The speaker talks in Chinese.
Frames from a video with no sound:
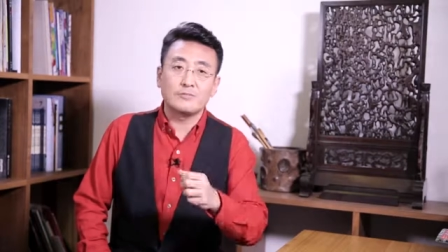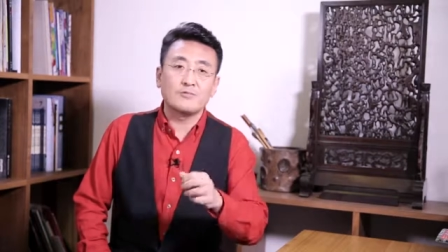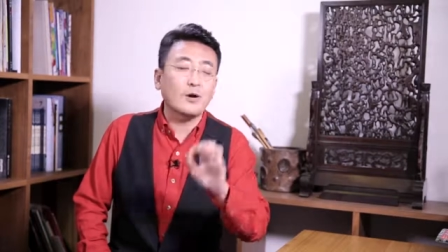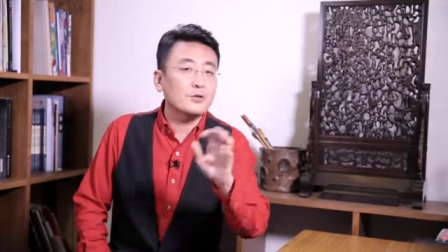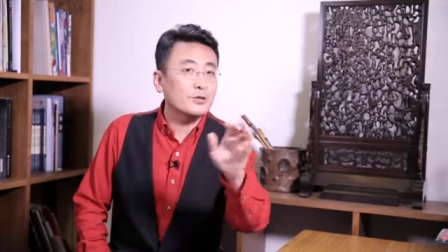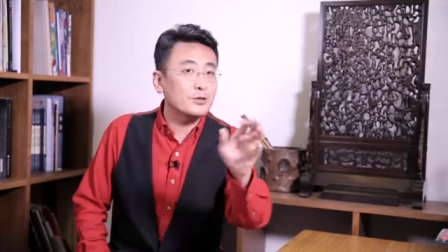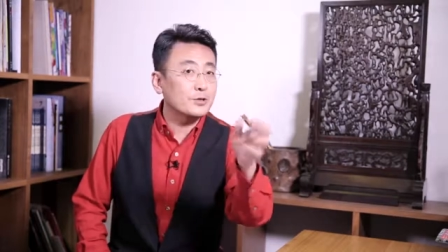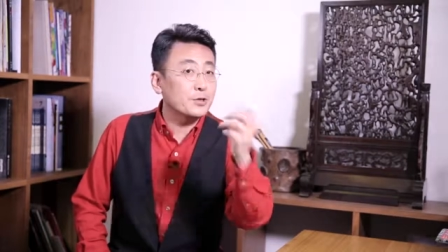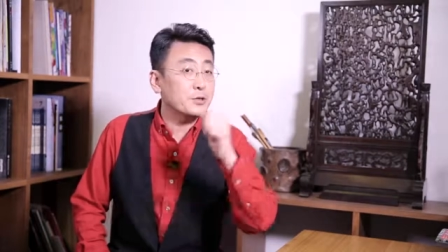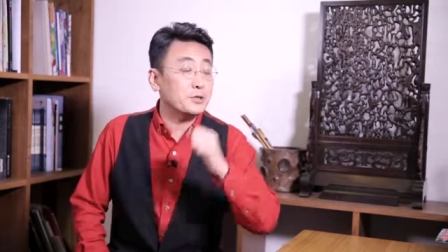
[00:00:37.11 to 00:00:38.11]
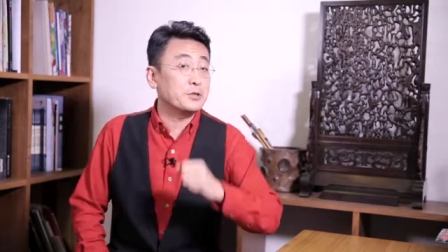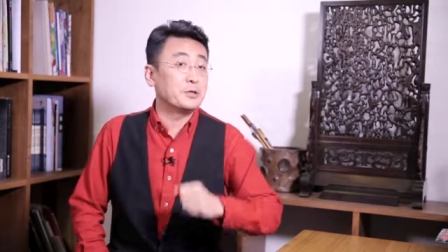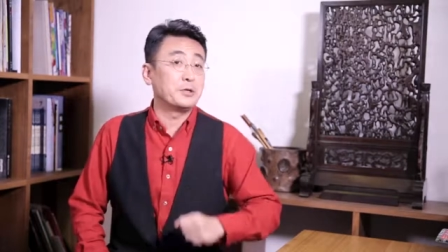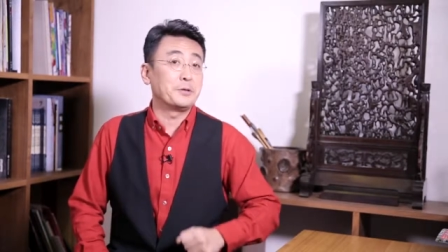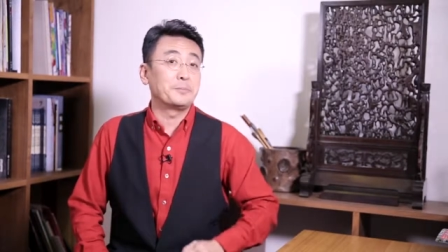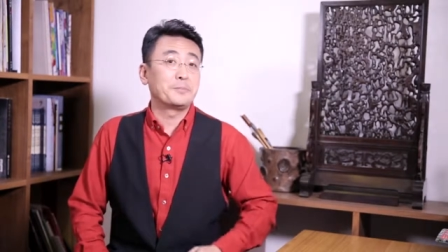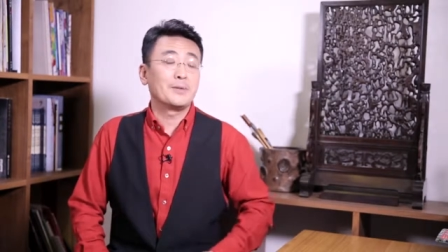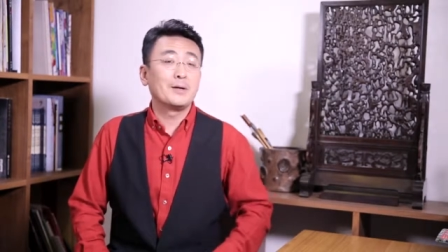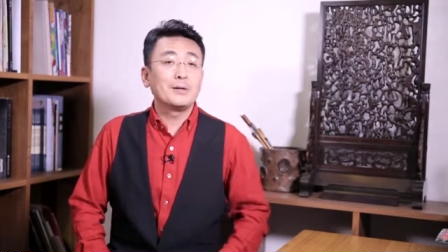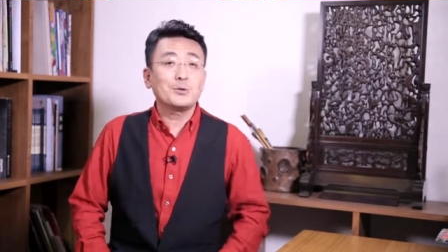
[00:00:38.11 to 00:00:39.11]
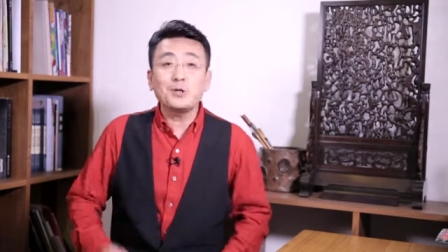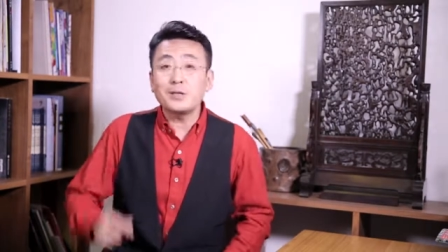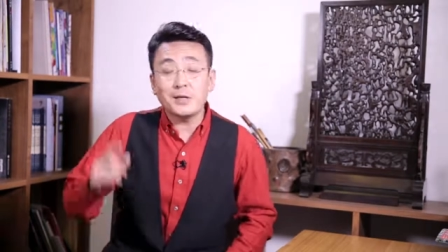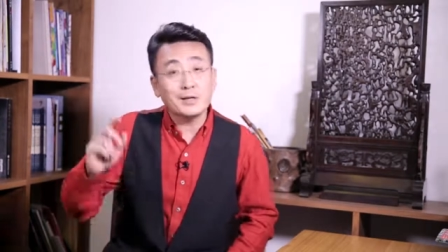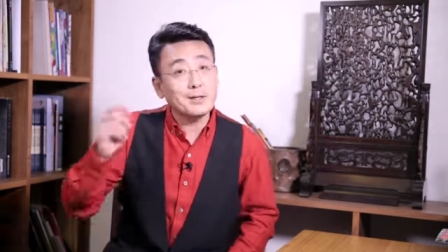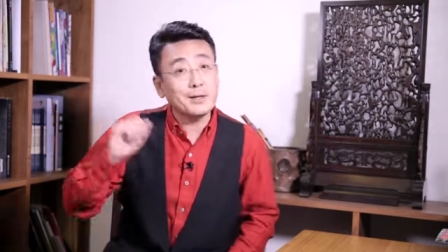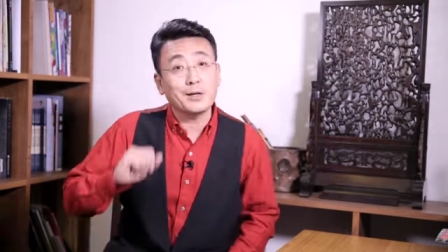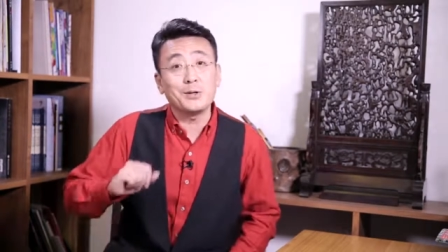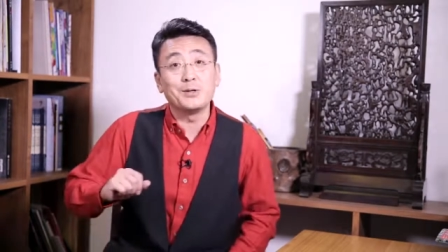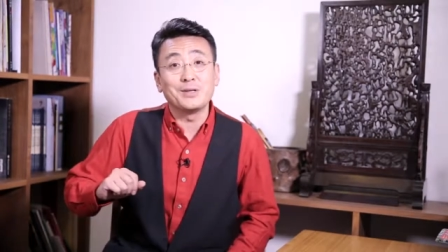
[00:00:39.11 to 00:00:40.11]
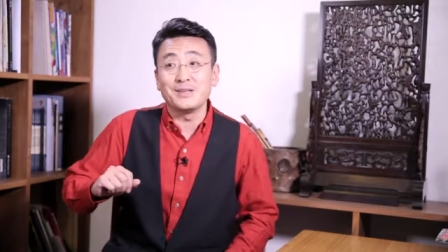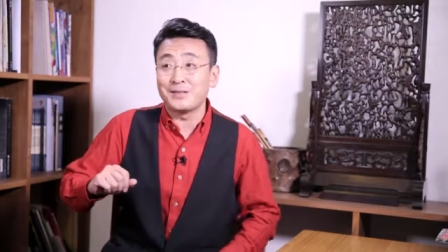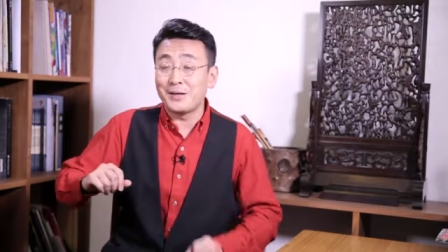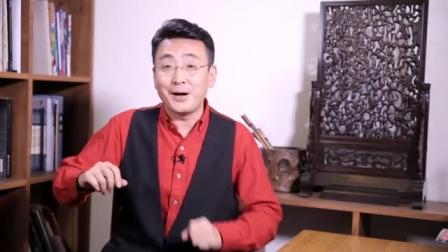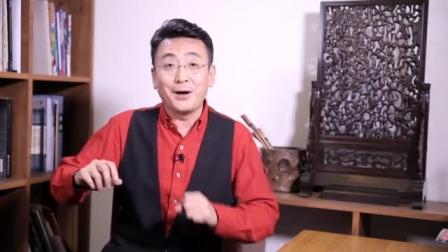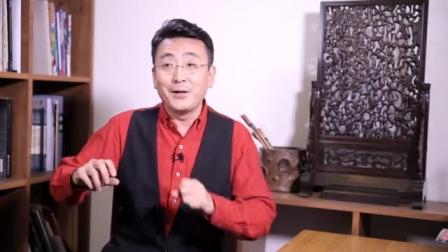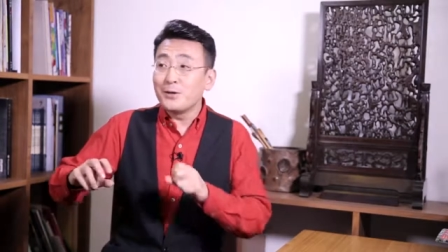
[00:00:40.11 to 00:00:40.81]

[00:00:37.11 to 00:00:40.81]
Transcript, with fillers: 玩的是人的身体，所以你看这个很有意思啊。